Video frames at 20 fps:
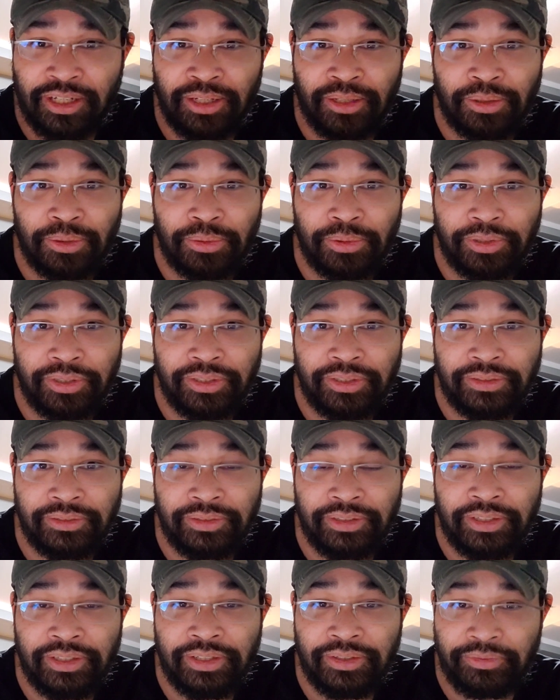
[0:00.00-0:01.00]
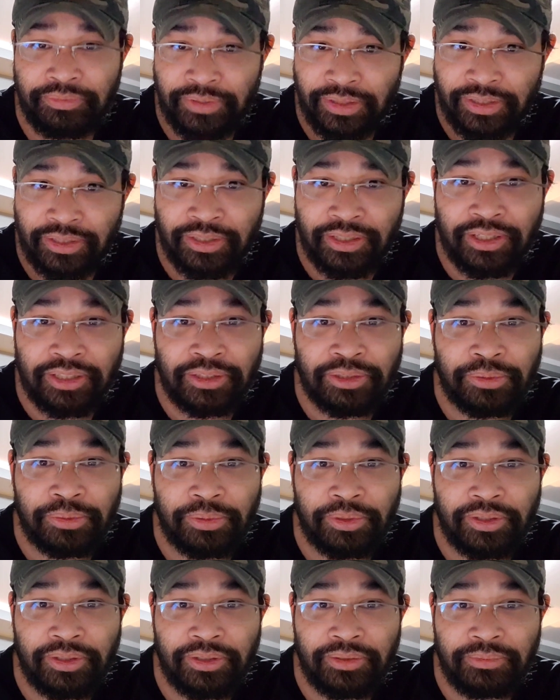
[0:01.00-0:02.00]
cái lỗi và những cái
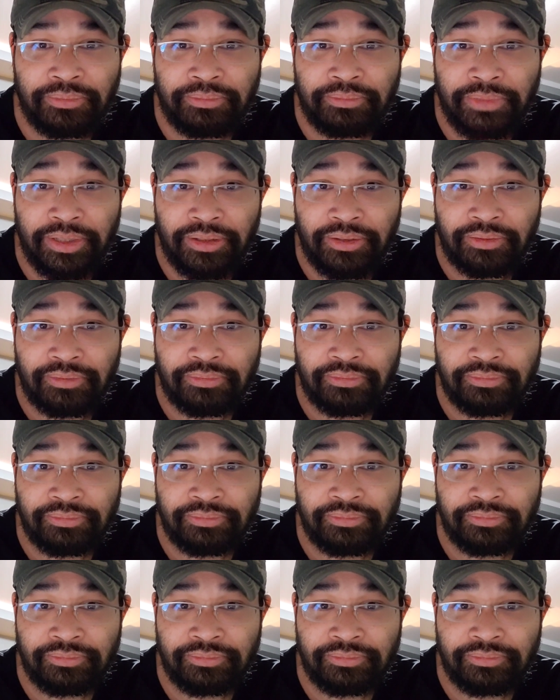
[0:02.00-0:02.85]
tội đó biết không